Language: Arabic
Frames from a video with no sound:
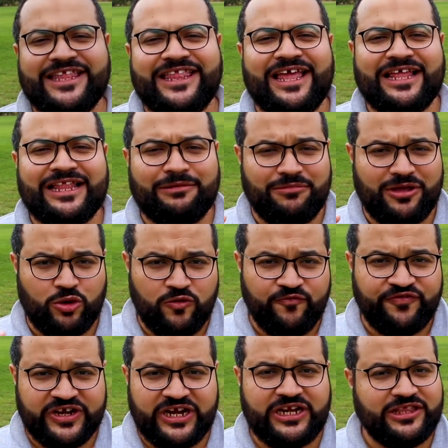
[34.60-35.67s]
كده لما تكون
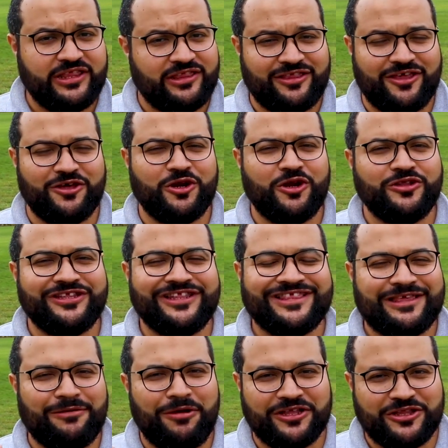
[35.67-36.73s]
في رحله الطيران ال
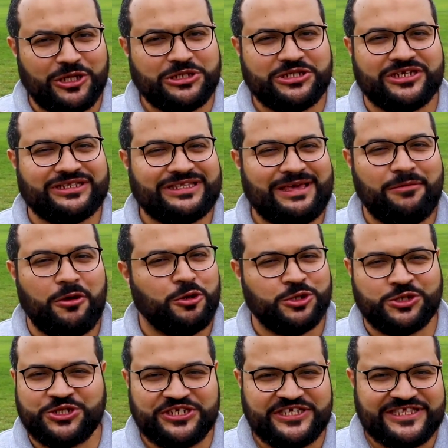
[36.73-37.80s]
17
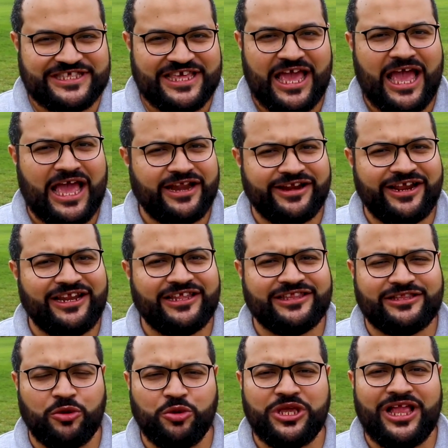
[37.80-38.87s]
27 ساعه الرحله
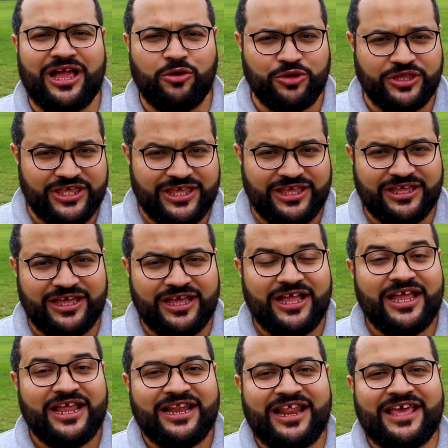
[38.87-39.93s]
الطويله قوي دي
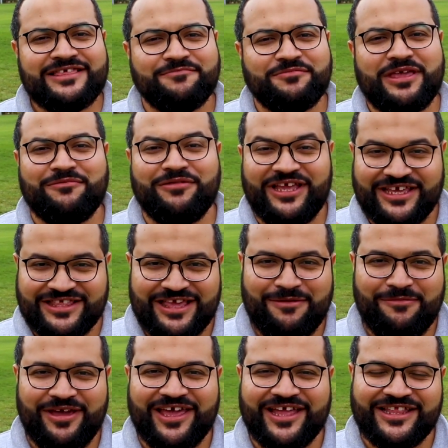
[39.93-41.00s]
لازم تعمل
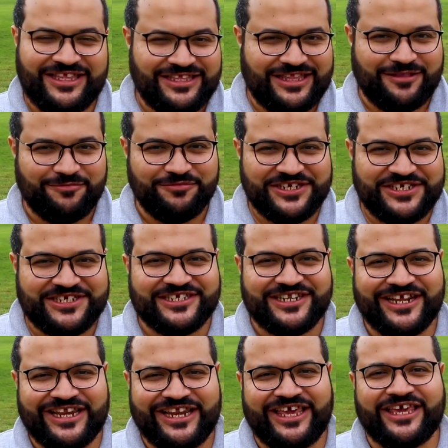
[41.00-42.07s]
حسابك ان انت تمشي
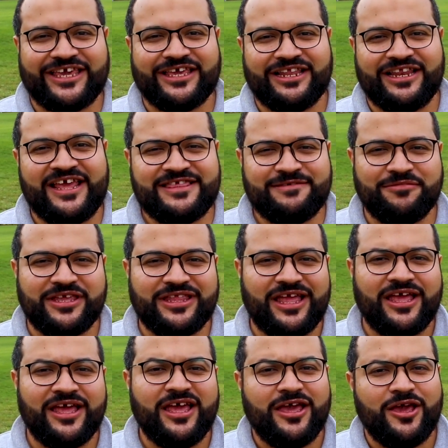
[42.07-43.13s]
رجليك لازم
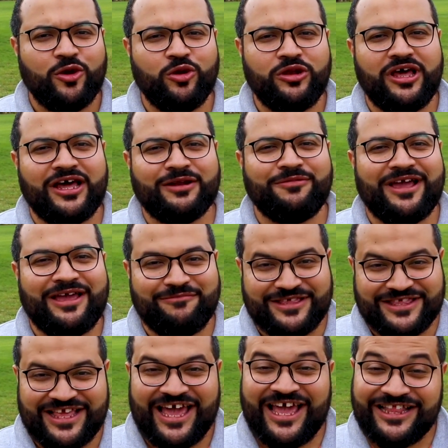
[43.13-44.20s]
كده كل اربع
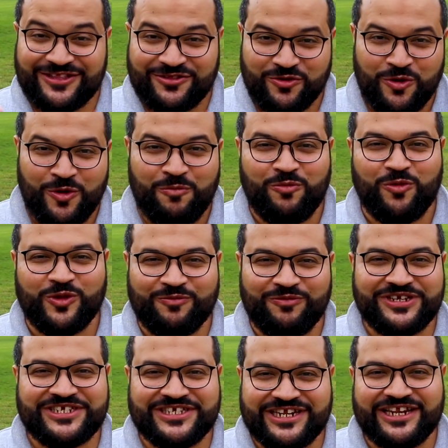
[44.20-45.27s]
خمس ساعات تقوم
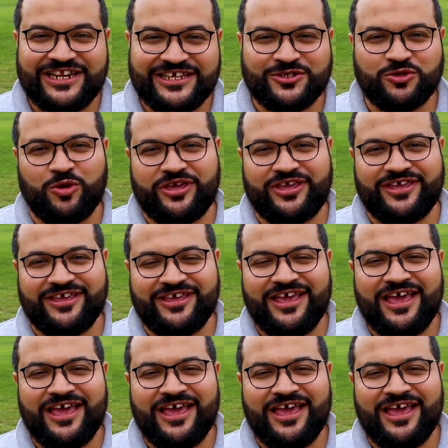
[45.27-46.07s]
وتمشي رجليك شويه